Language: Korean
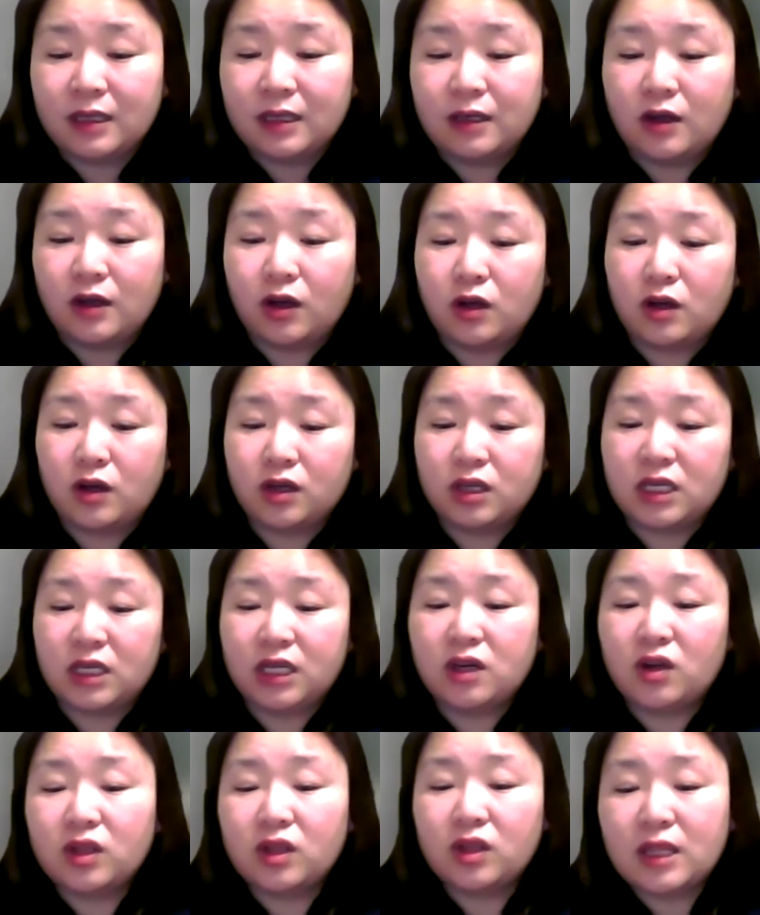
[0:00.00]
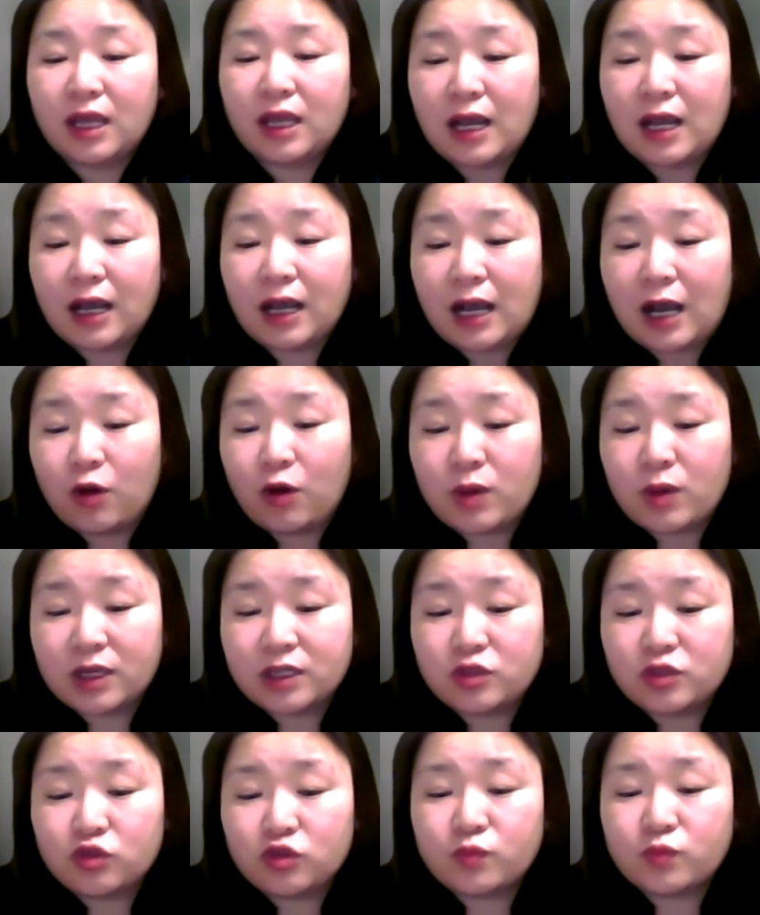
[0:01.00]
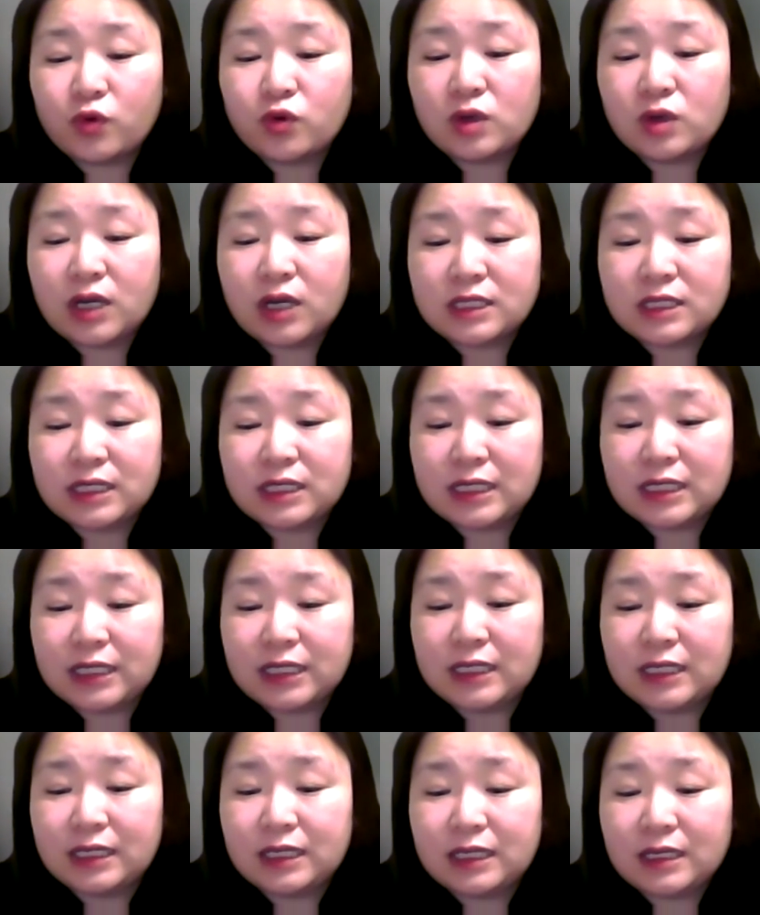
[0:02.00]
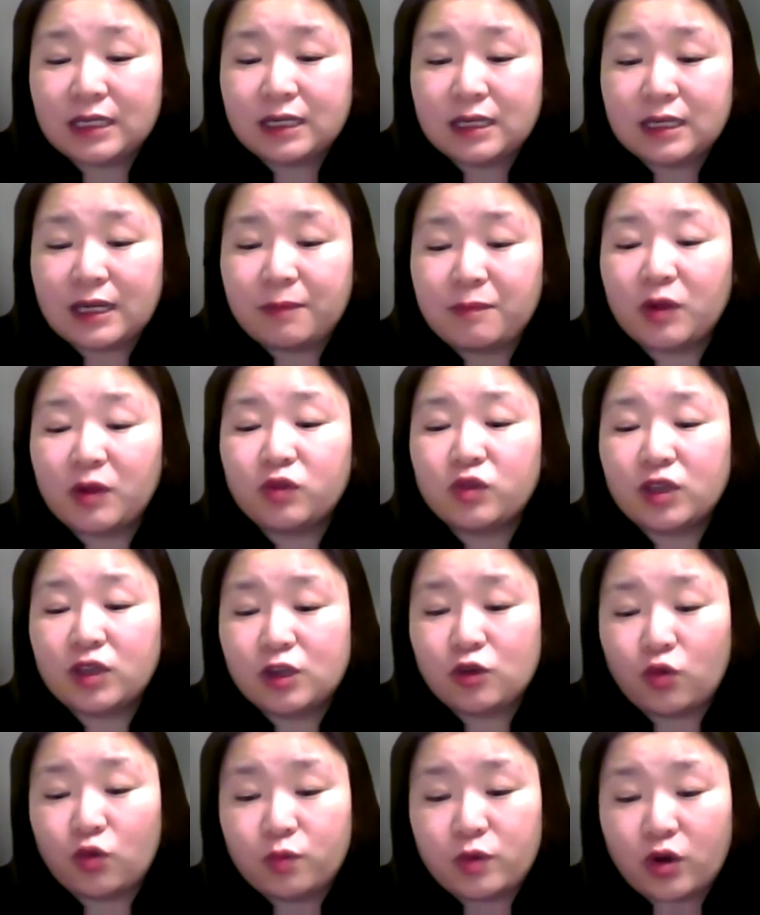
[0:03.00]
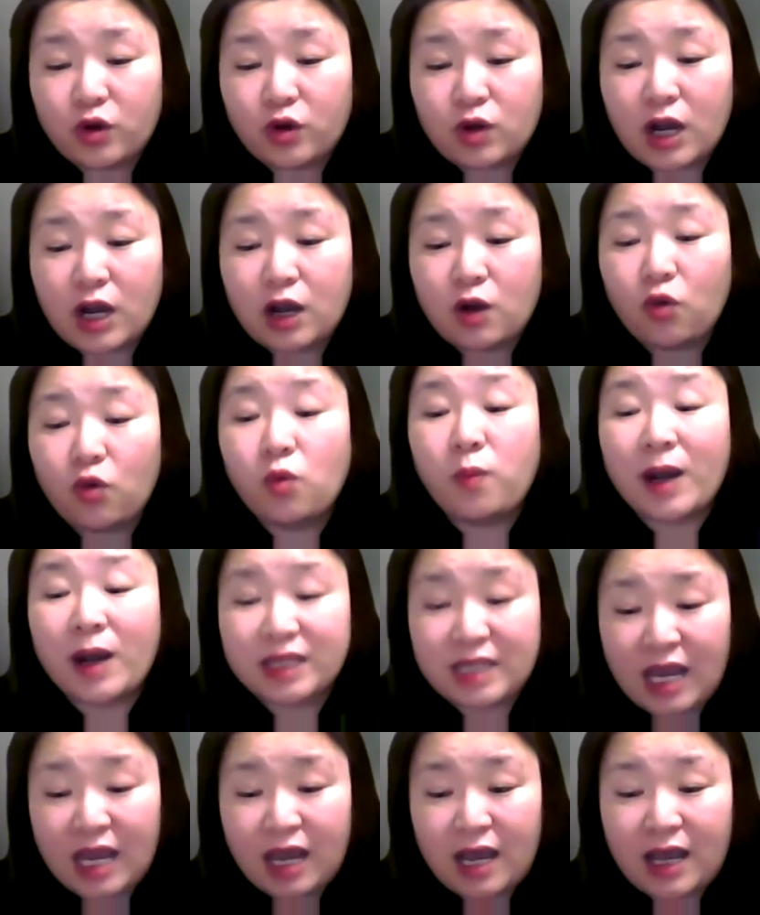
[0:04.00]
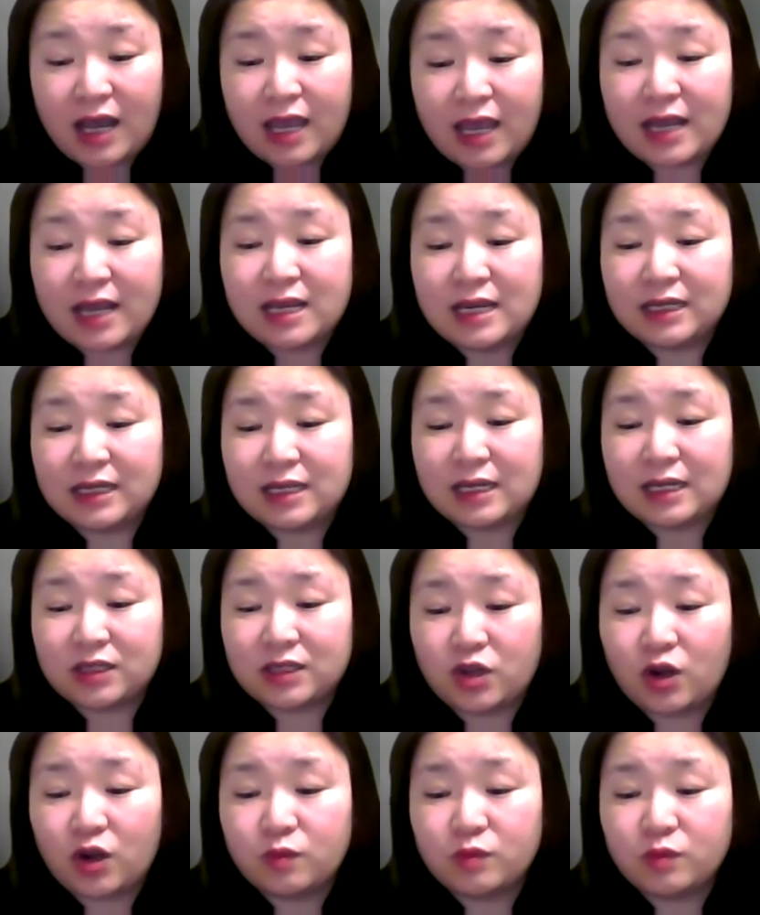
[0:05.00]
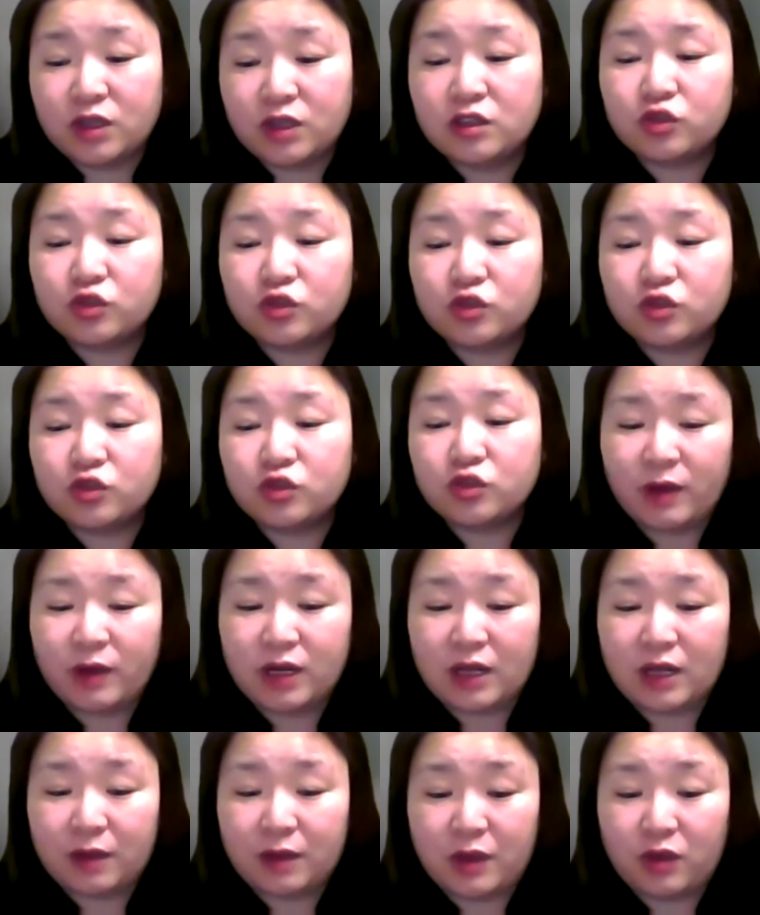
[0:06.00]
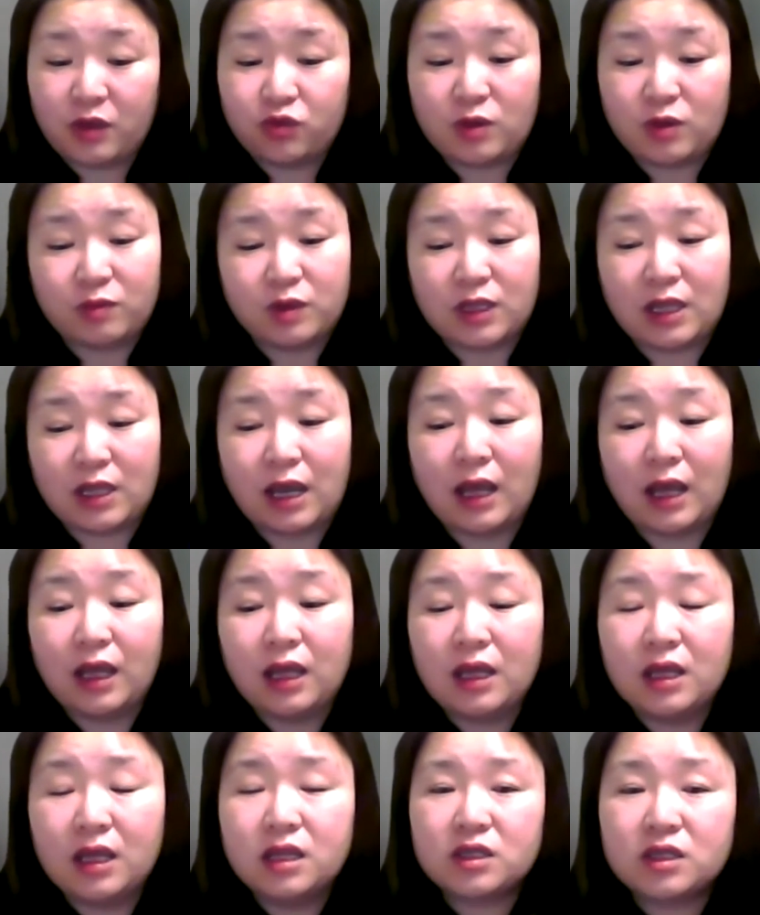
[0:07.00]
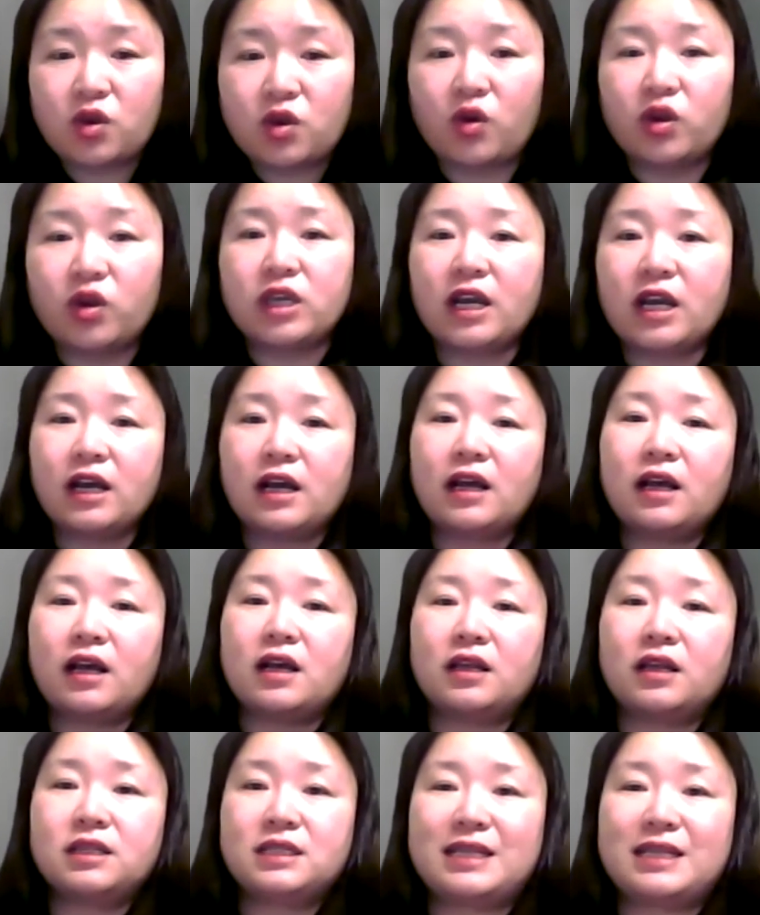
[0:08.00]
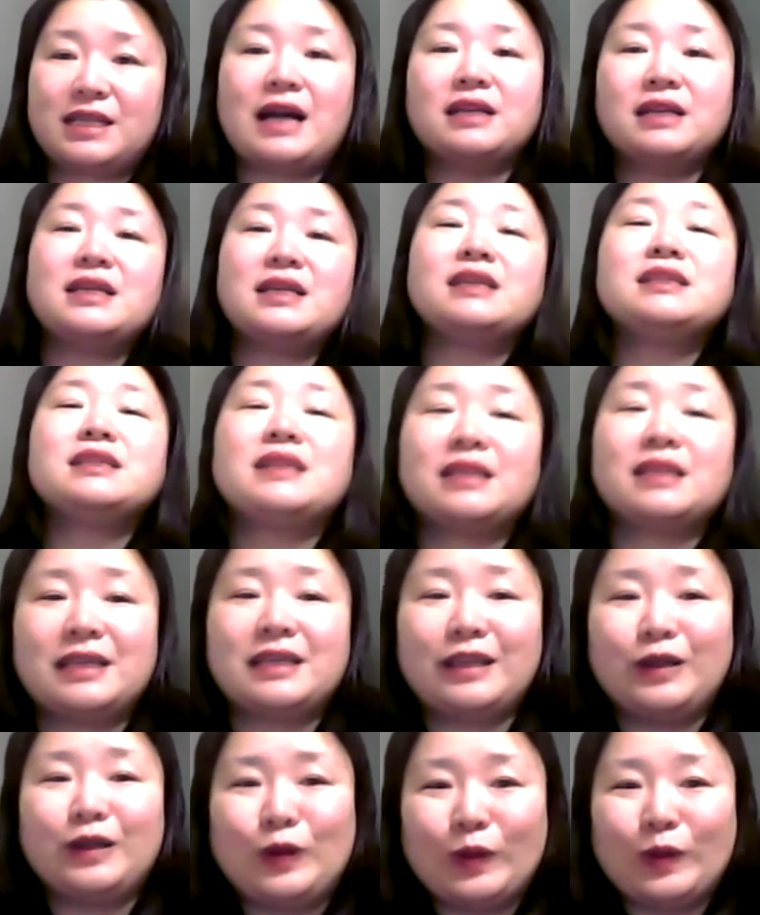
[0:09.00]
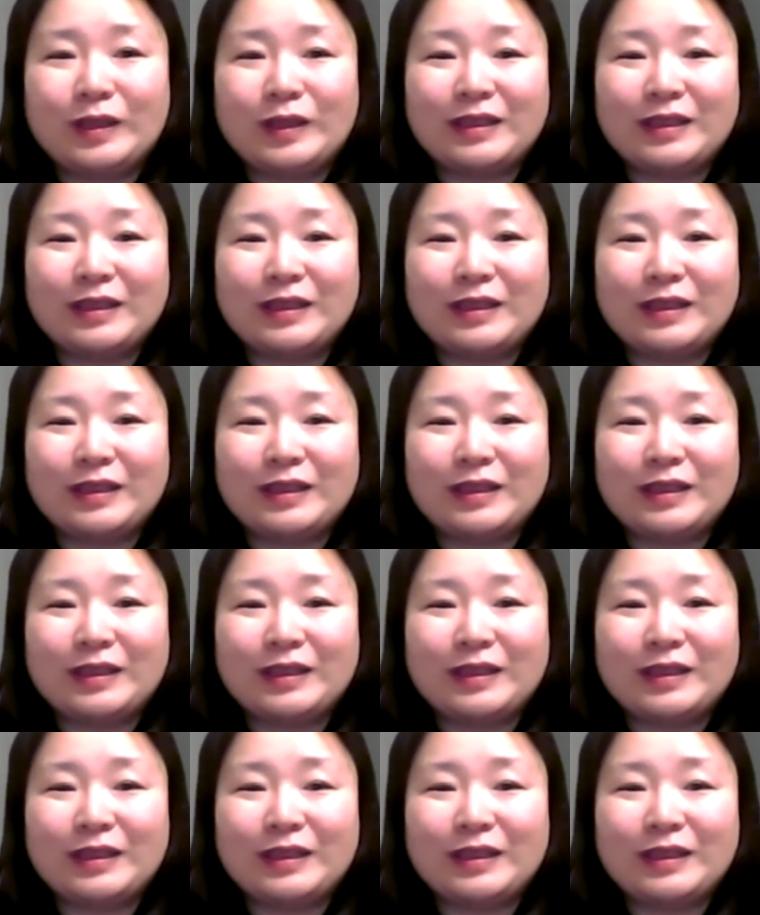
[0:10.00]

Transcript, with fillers: 어, 이런 아홉 가지 축복을 가진 렘넌트 일곱 명과 오바댜, 엘리사처럼 그릇 준비만 하면 됩니다. 저희가 장자잖아요.